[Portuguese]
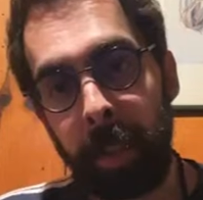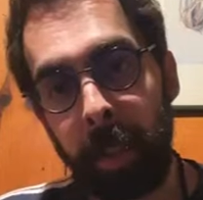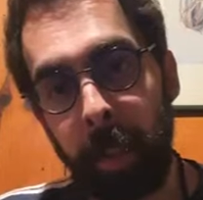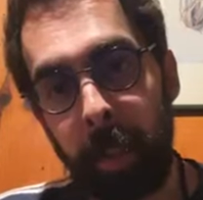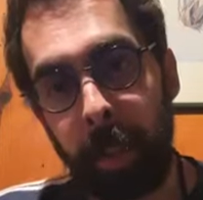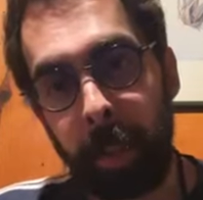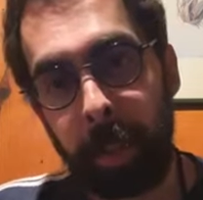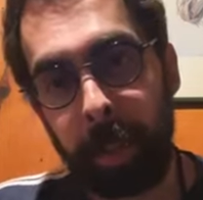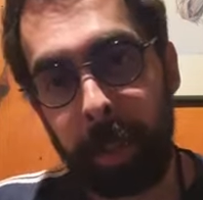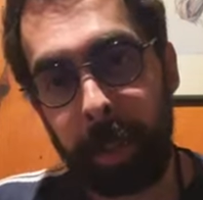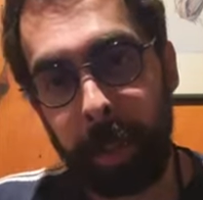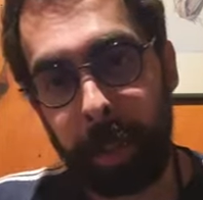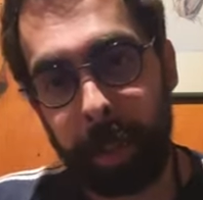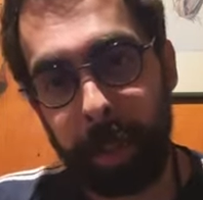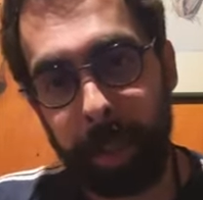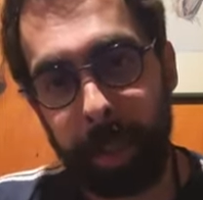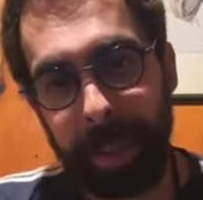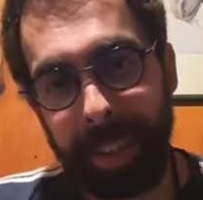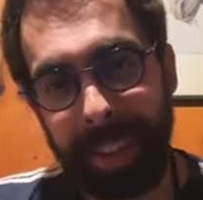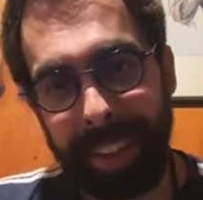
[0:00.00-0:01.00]
E quando a
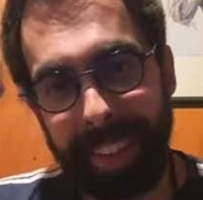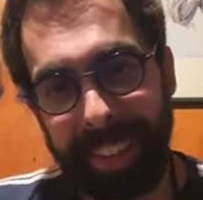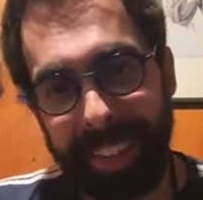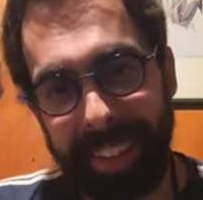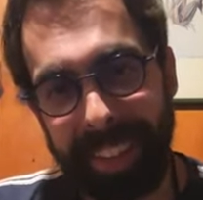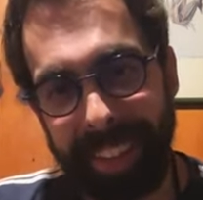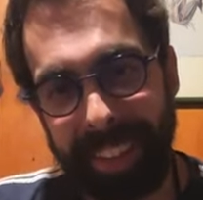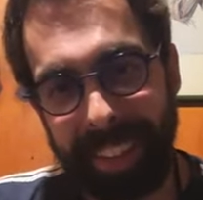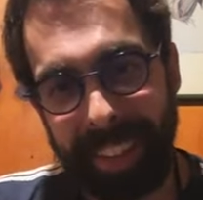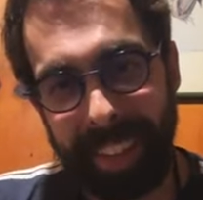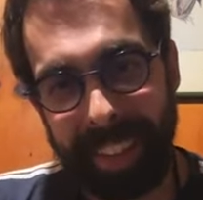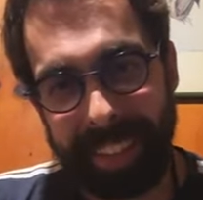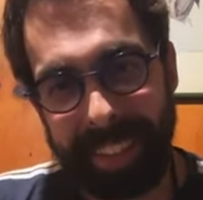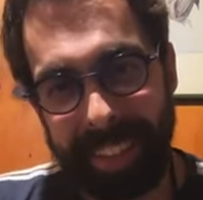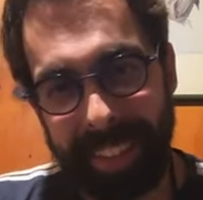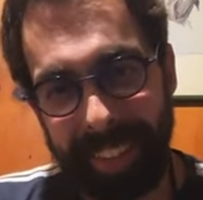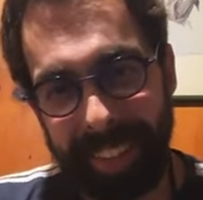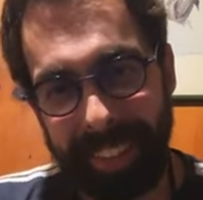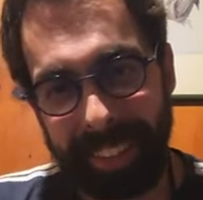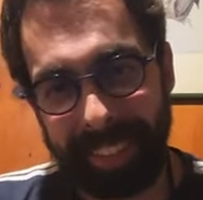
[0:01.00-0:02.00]
gente entra
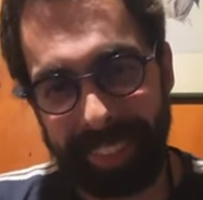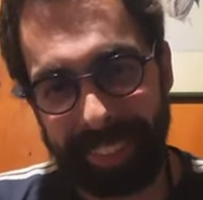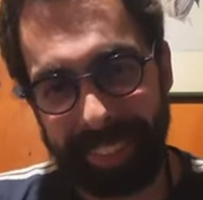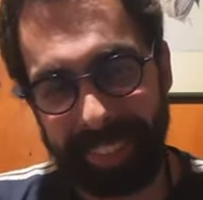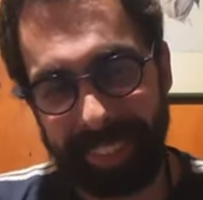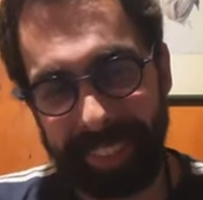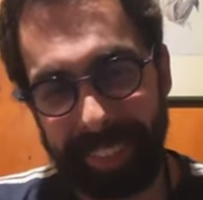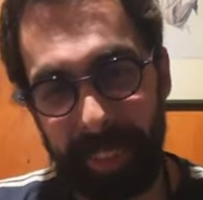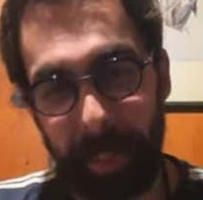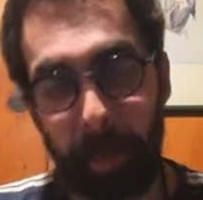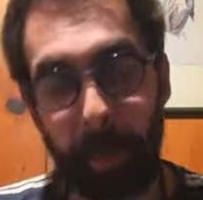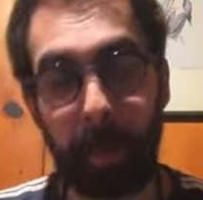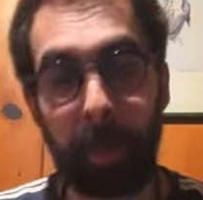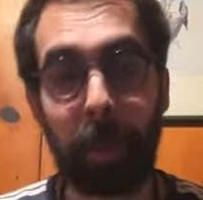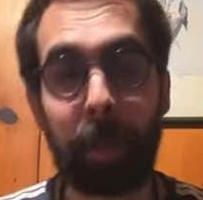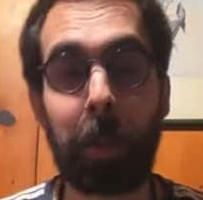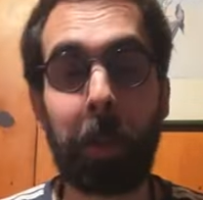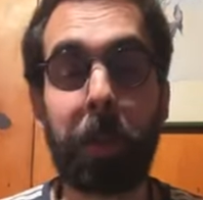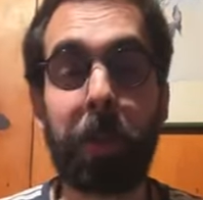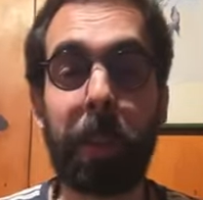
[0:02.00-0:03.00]
nessa.
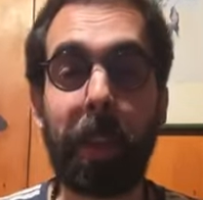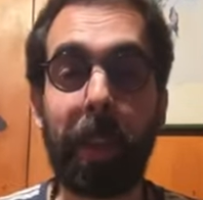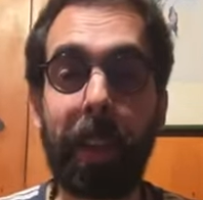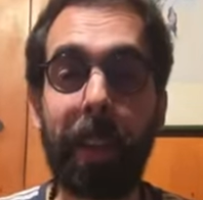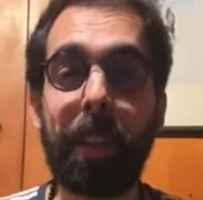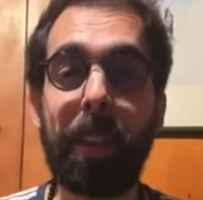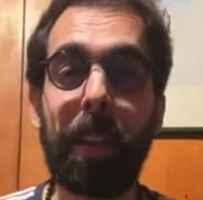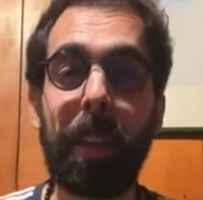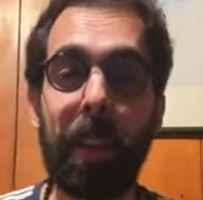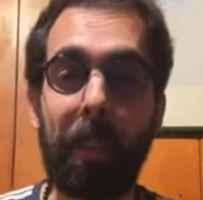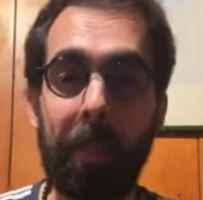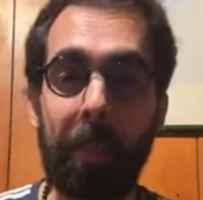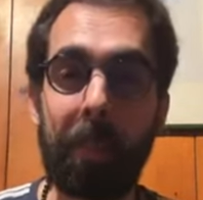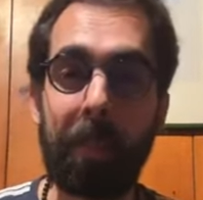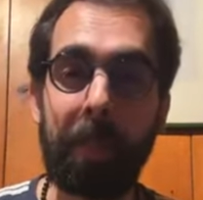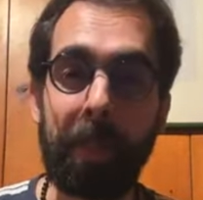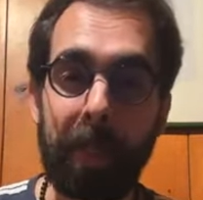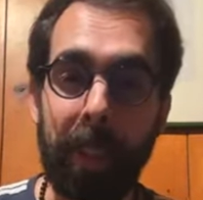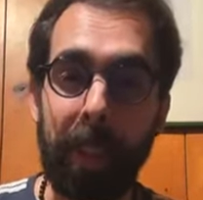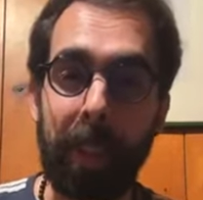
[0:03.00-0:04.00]
Quando a gente entra
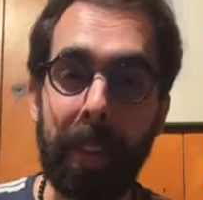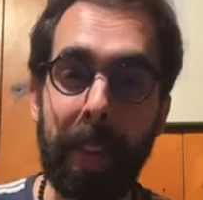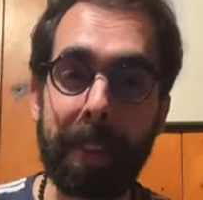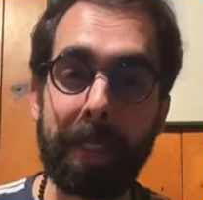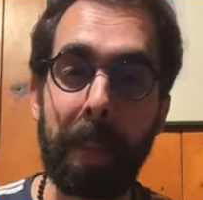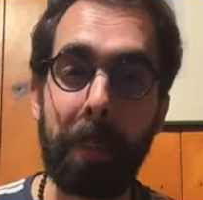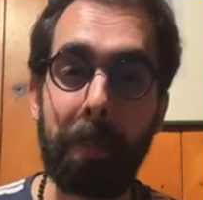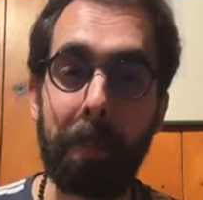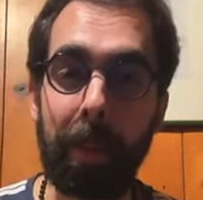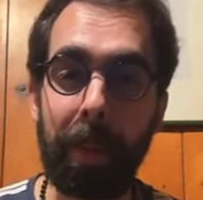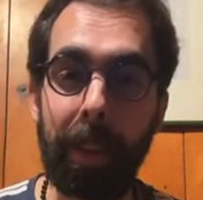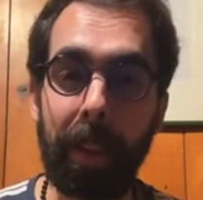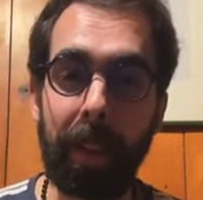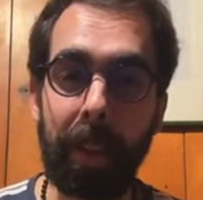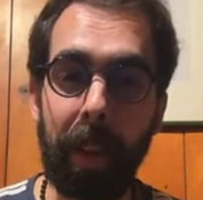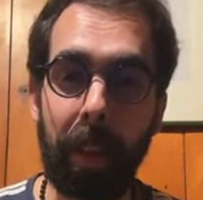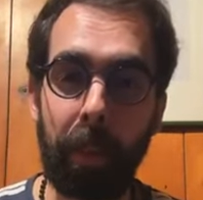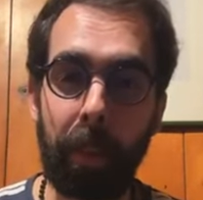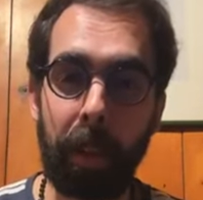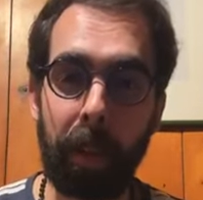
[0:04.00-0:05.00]
né, nesta
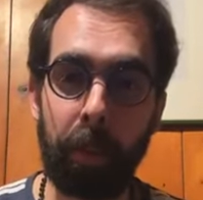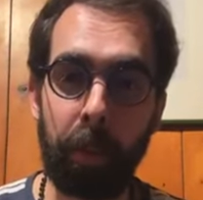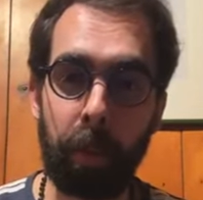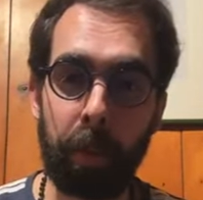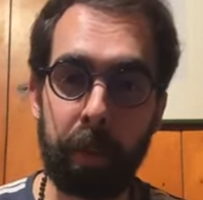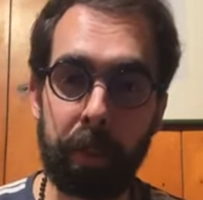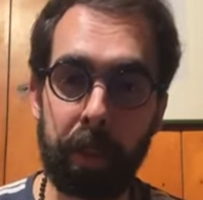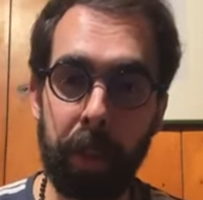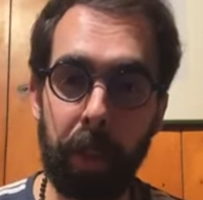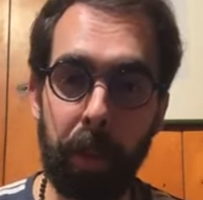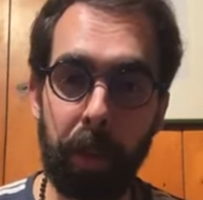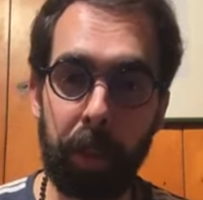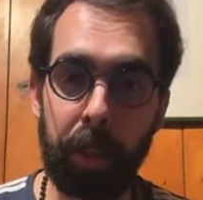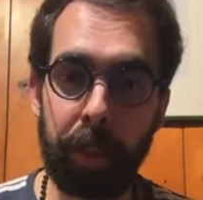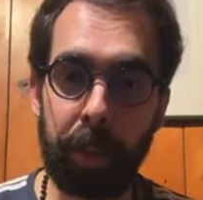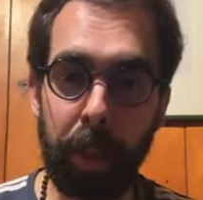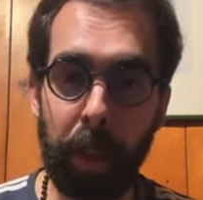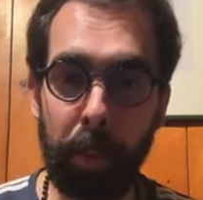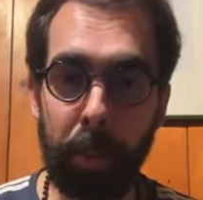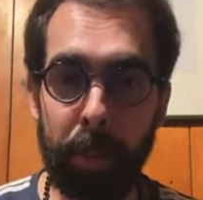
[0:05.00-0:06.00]
briga com a emoção, o
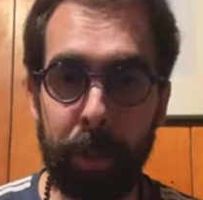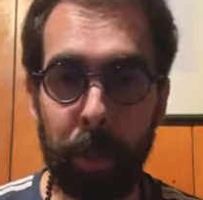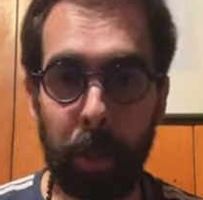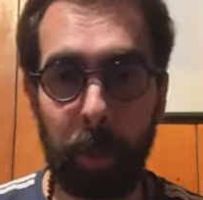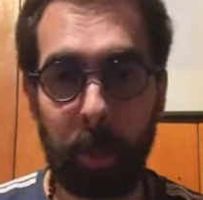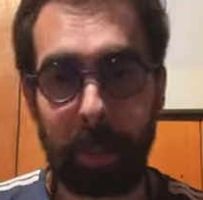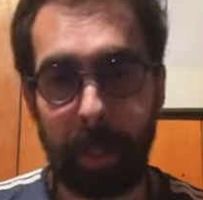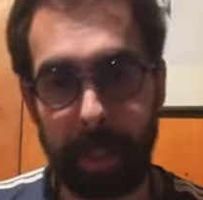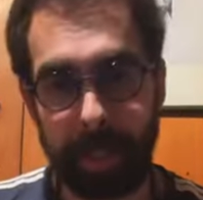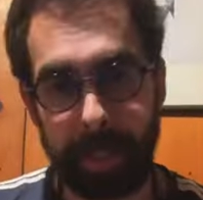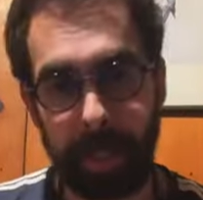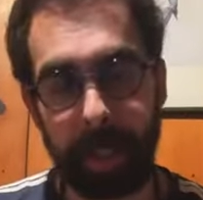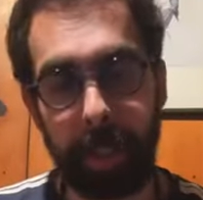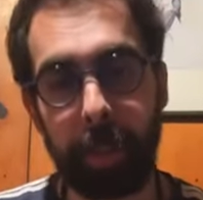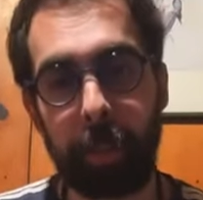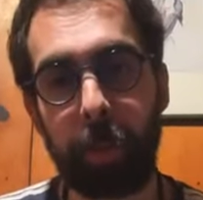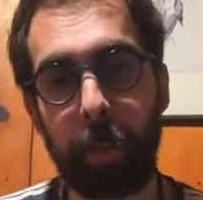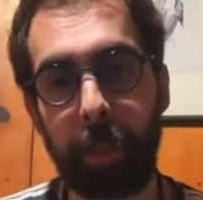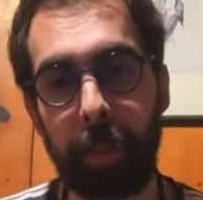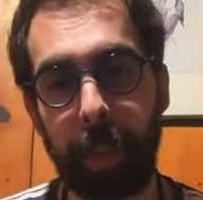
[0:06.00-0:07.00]
que geralmente acontece é
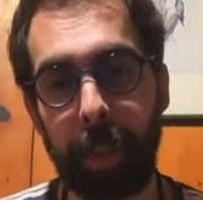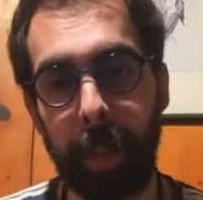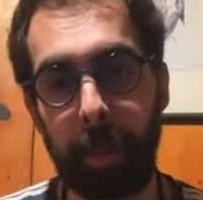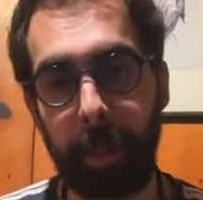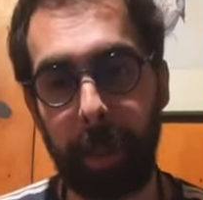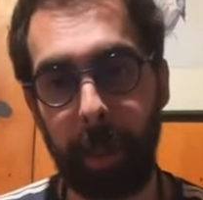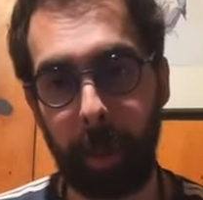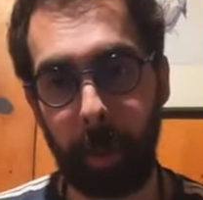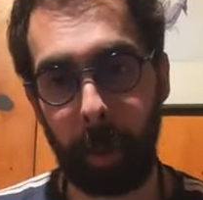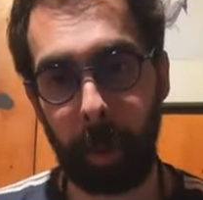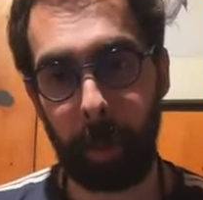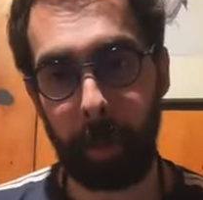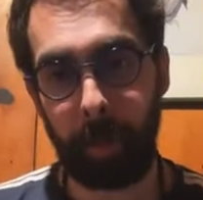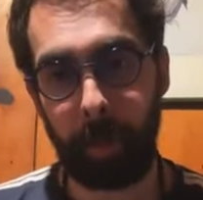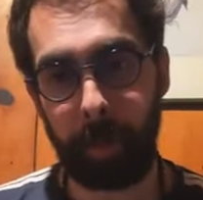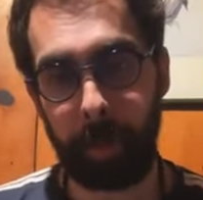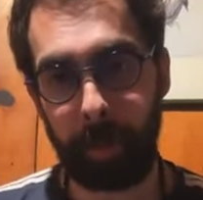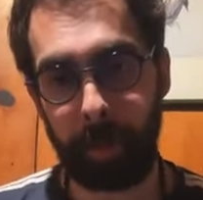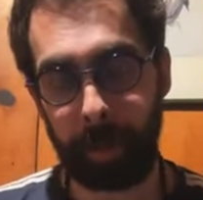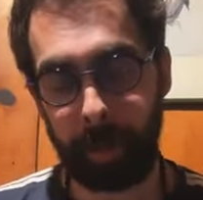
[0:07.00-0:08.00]
que isso fica maior.
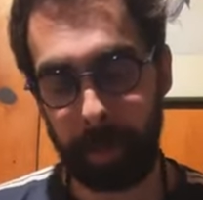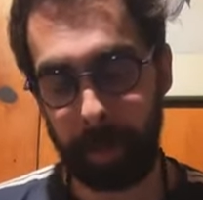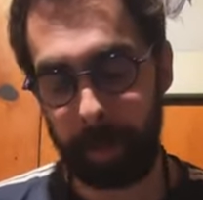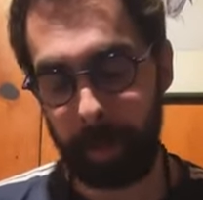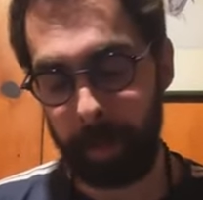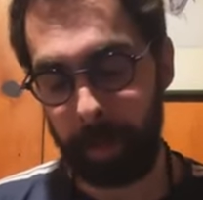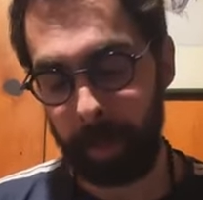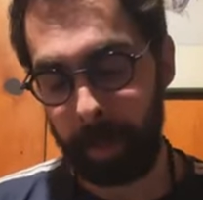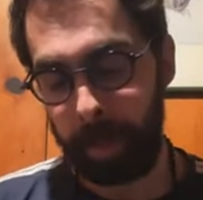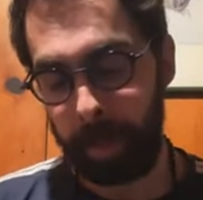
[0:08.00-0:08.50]
Né?